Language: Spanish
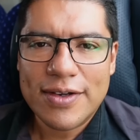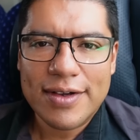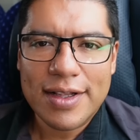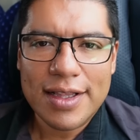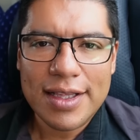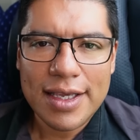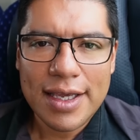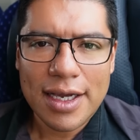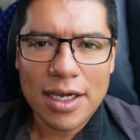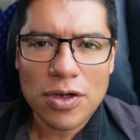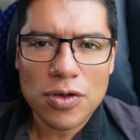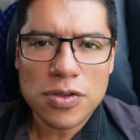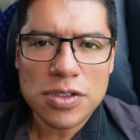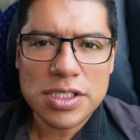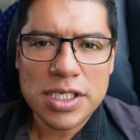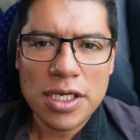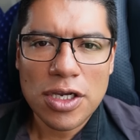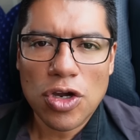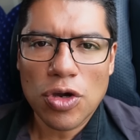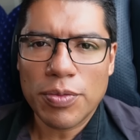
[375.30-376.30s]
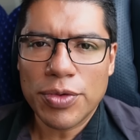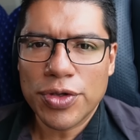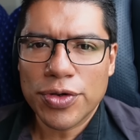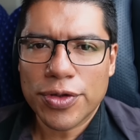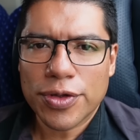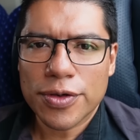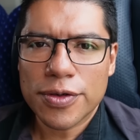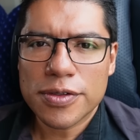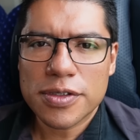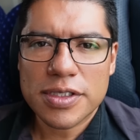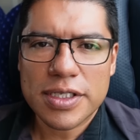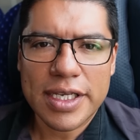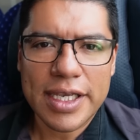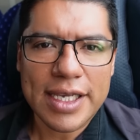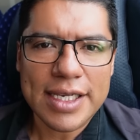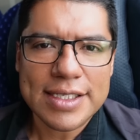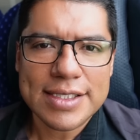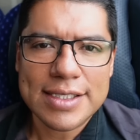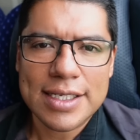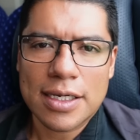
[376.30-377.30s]
del día con 5 minutos y
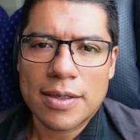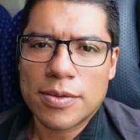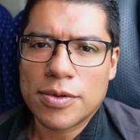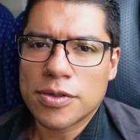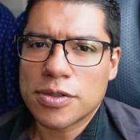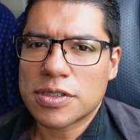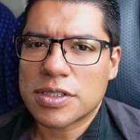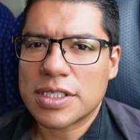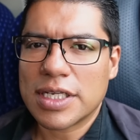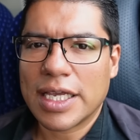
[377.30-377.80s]
estamos